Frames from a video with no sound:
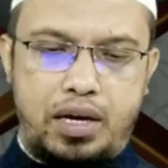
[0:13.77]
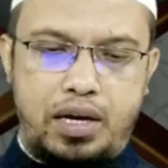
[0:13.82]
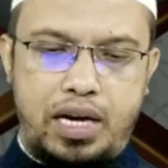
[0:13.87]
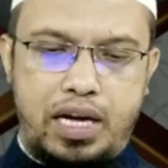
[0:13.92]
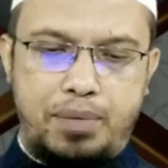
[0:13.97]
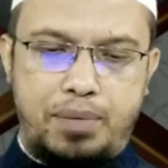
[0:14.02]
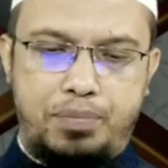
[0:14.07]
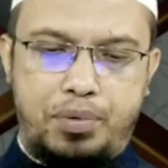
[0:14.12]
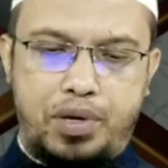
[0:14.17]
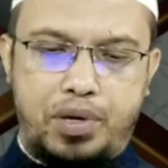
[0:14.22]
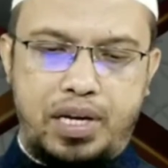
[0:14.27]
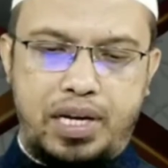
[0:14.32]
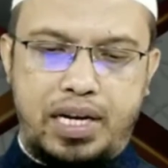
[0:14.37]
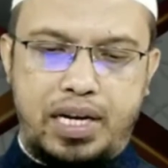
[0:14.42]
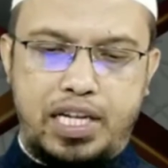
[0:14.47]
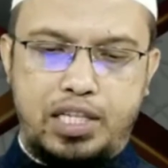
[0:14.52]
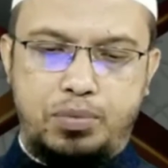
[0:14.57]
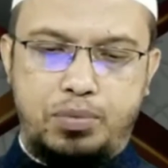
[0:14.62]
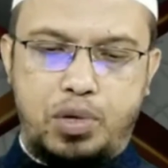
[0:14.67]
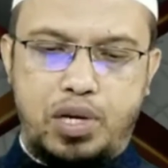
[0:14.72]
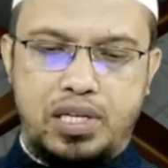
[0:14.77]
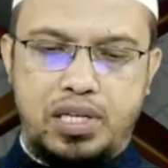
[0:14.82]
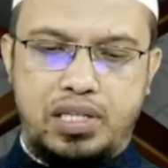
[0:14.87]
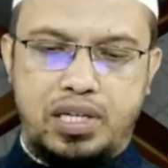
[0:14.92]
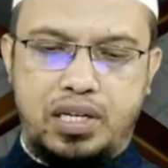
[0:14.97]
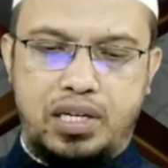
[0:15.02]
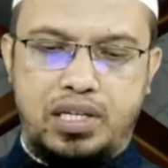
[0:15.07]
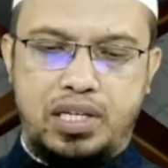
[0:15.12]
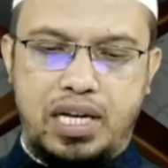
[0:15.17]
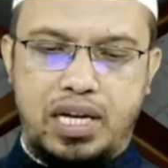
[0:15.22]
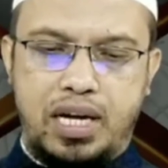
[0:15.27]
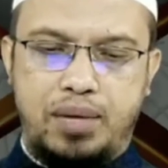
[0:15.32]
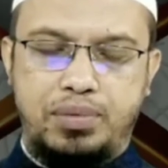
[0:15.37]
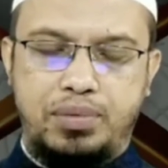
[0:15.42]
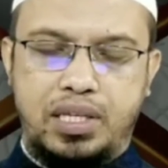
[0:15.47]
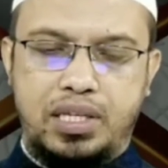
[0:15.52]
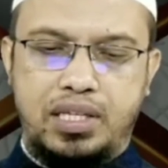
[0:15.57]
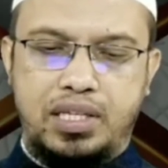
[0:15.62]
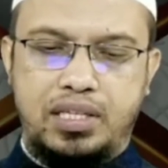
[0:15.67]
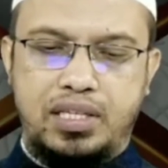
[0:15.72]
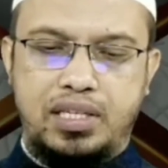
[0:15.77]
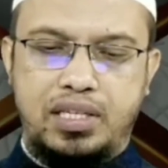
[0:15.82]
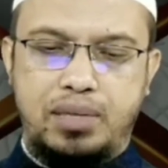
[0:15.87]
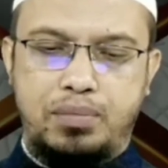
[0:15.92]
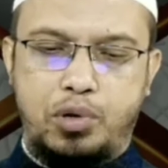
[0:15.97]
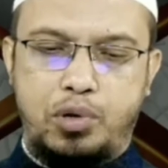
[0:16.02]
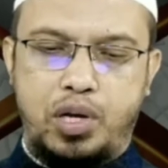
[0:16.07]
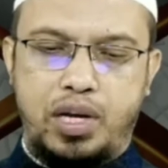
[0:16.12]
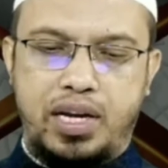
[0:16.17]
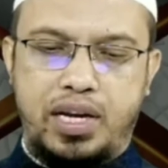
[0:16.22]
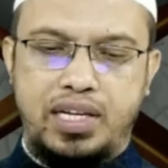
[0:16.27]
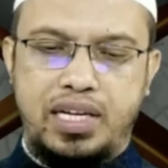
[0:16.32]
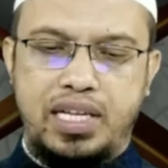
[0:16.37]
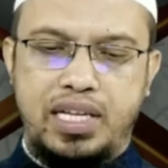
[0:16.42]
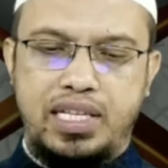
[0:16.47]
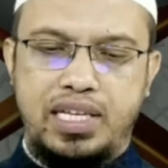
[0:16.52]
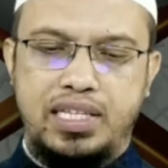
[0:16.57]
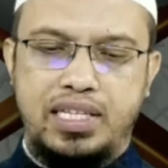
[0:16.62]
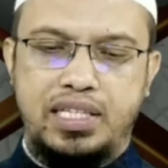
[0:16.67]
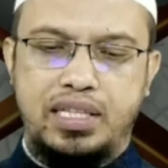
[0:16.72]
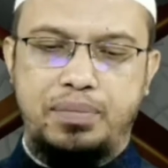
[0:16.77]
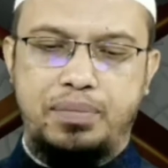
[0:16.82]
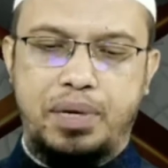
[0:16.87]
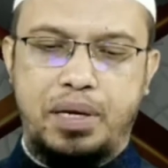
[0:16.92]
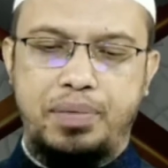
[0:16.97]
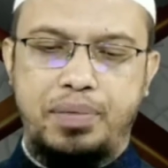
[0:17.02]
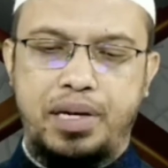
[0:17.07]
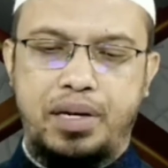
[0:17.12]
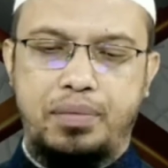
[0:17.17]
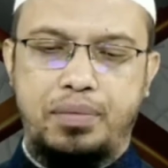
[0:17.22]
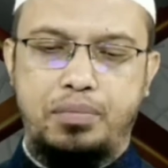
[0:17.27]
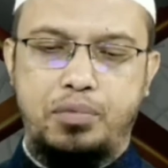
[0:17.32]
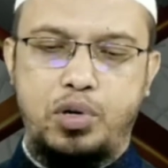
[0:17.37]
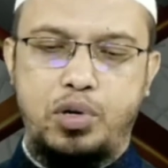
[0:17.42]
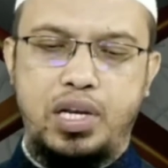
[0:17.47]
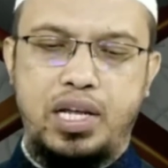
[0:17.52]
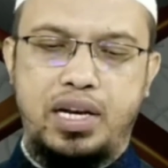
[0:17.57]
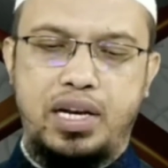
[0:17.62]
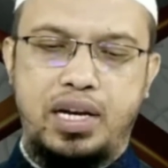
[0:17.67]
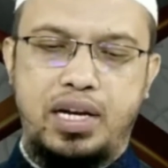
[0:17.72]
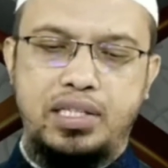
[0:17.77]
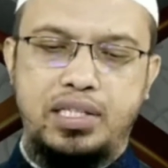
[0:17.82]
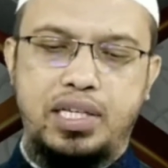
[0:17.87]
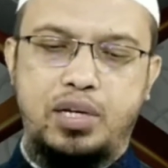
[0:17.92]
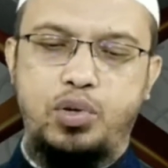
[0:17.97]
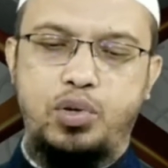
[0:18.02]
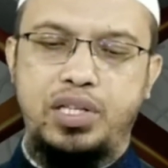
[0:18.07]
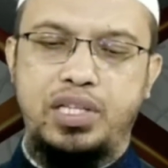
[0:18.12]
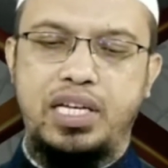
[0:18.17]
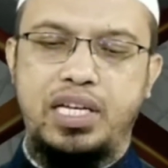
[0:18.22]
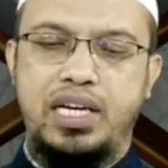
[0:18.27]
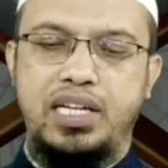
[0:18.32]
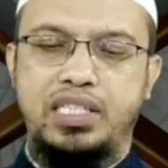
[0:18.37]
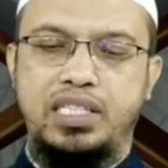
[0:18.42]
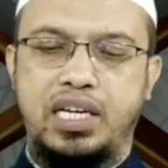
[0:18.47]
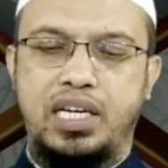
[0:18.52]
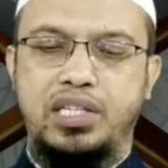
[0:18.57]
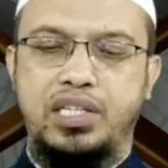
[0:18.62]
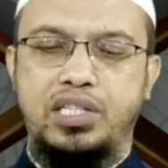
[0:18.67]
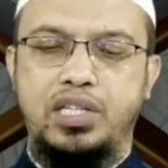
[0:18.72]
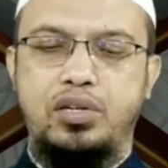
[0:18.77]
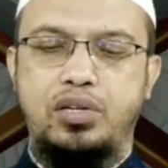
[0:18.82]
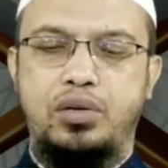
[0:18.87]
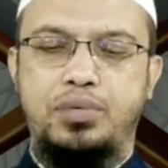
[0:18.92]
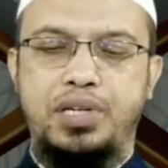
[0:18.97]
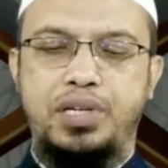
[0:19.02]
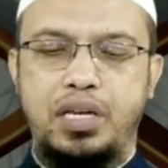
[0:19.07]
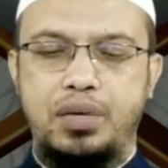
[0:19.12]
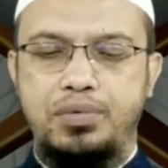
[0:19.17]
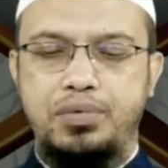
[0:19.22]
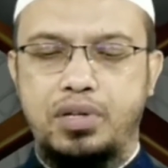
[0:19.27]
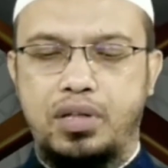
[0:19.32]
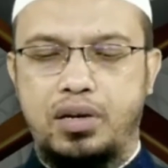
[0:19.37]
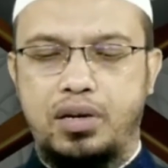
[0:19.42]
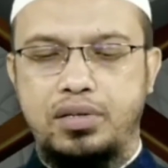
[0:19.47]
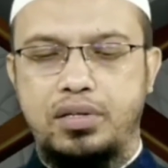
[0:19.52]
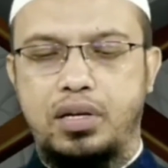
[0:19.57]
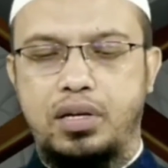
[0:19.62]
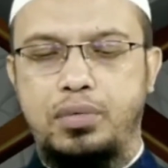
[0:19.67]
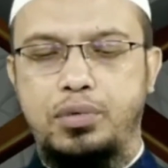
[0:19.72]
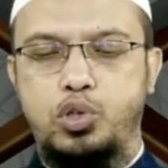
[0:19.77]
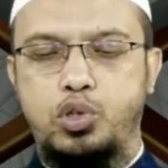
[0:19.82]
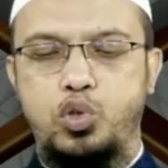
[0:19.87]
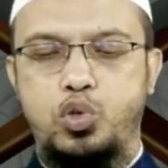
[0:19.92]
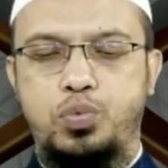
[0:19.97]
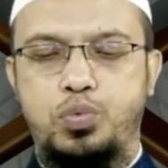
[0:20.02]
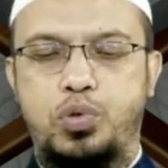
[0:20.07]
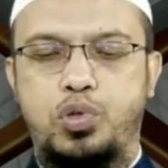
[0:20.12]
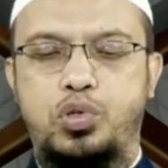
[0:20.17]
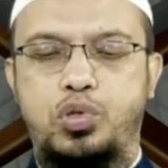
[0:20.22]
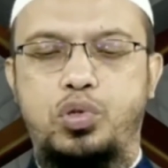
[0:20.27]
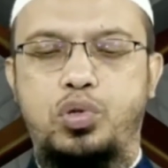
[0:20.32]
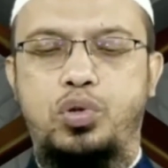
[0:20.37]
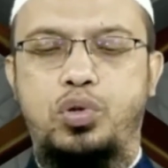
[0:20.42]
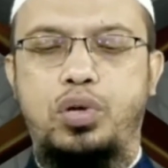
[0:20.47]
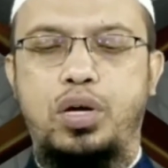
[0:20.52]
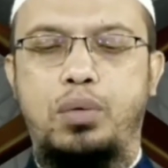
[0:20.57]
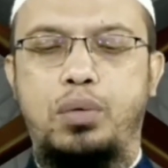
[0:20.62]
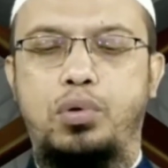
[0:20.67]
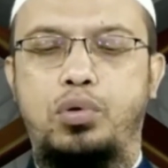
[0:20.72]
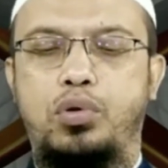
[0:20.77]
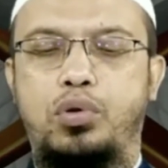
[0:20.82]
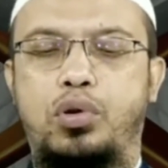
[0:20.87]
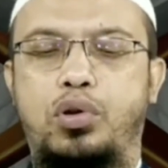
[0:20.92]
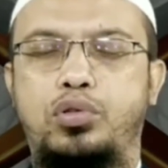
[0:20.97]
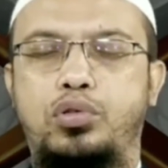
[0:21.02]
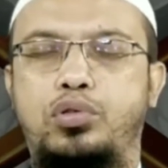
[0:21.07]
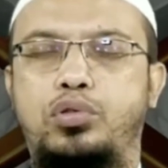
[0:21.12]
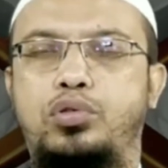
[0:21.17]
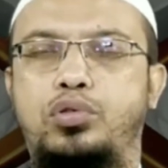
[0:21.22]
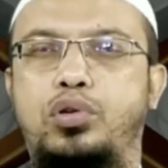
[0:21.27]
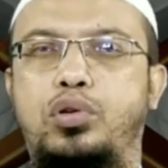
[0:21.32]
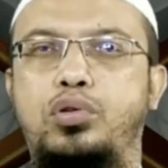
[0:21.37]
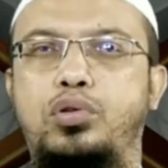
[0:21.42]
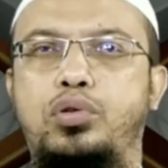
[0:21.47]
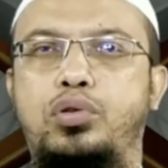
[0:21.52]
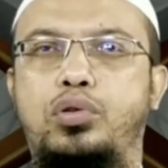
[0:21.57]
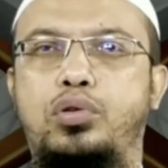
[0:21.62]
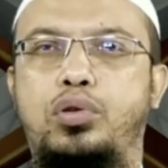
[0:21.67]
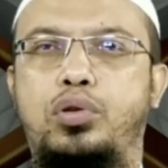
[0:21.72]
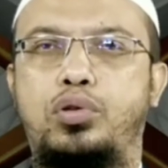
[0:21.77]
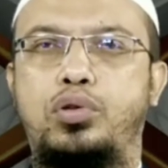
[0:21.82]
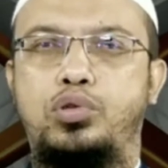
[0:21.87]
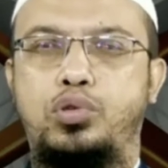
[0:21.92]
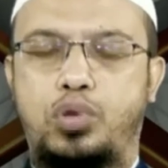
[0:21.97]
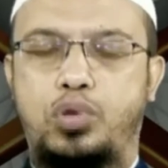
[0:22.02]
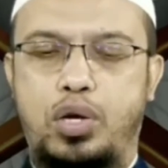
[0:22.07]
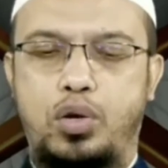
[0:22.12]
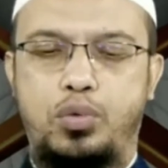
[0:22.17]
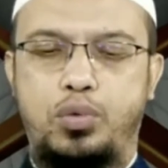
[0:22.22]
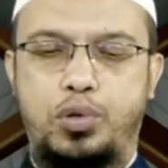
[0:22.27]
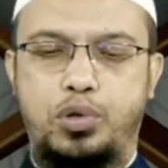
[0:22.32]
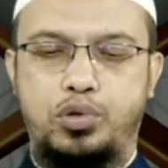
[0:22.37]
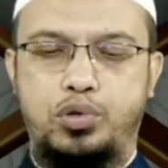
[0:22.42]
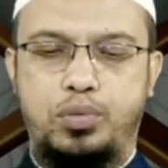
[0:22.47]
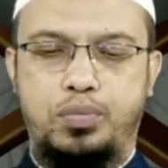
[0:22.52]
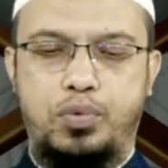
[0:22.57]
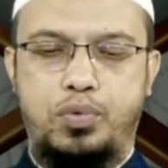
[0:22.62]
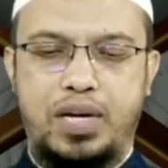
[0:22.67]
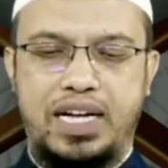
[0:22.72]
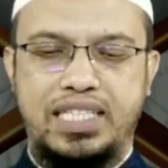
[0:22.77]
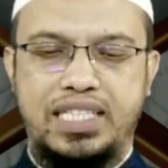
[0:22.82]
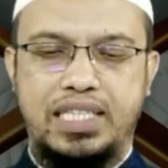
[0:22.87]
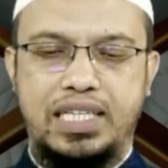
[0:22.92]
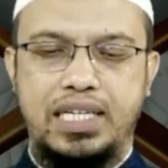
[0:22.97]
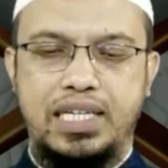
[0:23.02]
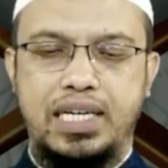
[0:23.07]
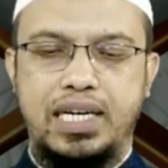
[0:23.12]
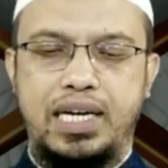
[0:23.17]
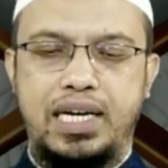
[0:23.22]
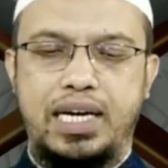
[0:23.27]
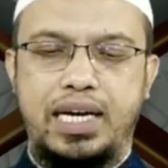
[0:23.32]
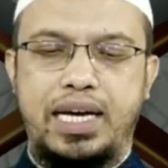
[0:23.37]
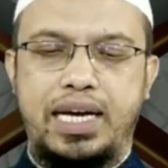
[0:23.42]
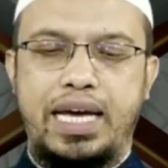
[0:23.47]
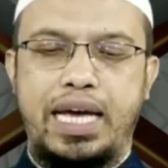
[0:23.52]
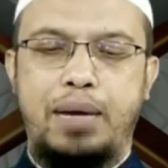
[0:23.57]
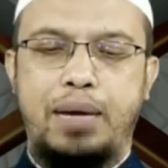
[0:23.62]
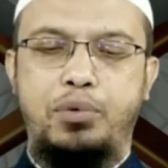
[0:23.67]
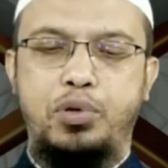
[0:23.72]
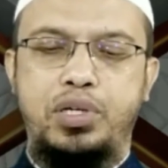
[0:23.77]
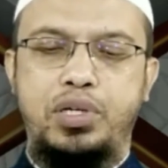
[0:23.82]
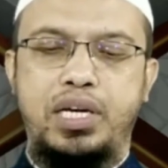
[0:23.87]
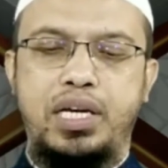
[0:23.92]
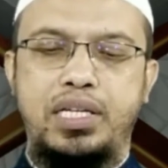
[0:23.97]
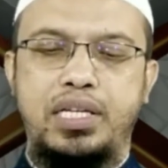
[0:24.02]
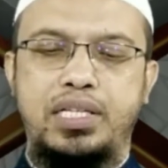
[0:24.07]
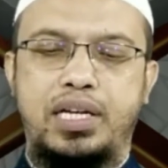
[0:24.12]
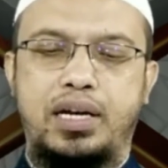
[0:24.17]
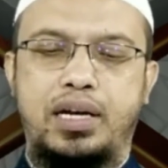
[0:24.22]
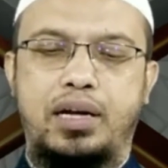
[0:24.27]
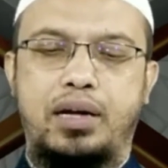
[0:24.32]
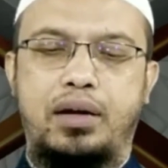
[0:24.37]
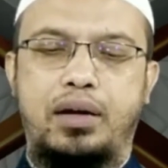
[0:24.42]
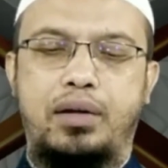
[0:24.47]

এরপরে নাজমুল হাসান শিহাব জানতে চেয়েছেন মহিলারা কি ঈদগাহে যেতে পারবেন মহিলারা যেন ঈদগাহে যান সেজন্য নবী করিম সাল্লাহ সাল্লামের সুস্পষ্ট এবং অত্যন্ত জোরালো বক্তব্য আছে এমনকি যারা